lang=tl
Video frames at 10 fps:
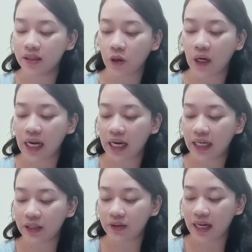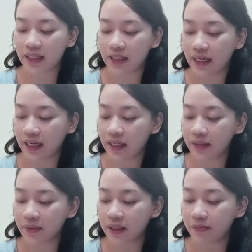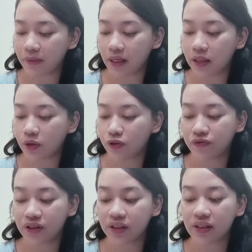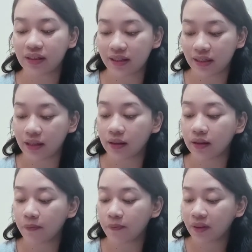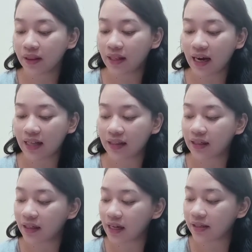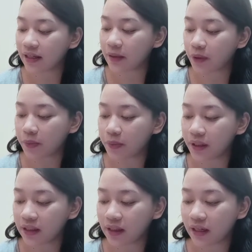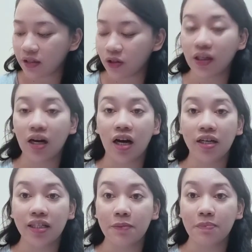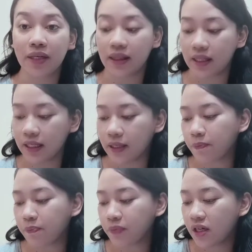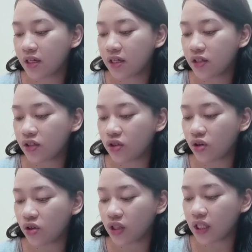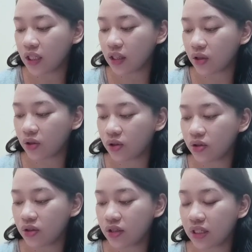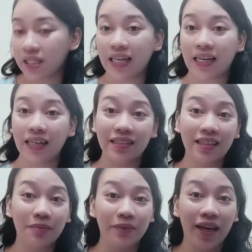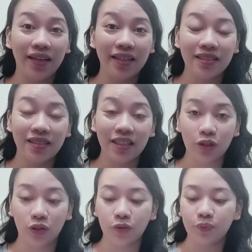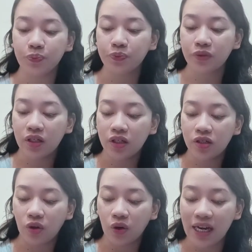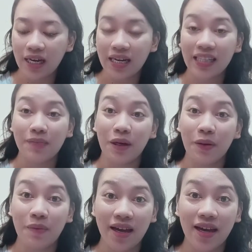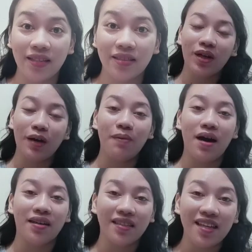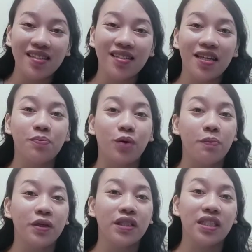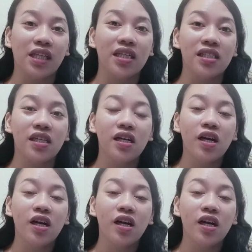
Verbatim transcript: so kailangan daw natin masubmit yung official receipt ng ating real estate property tax o ng REPT. So dito, since nga nakatanggap tayo na to, so kailangan natin magbayad. Kung ba ang real estate property tax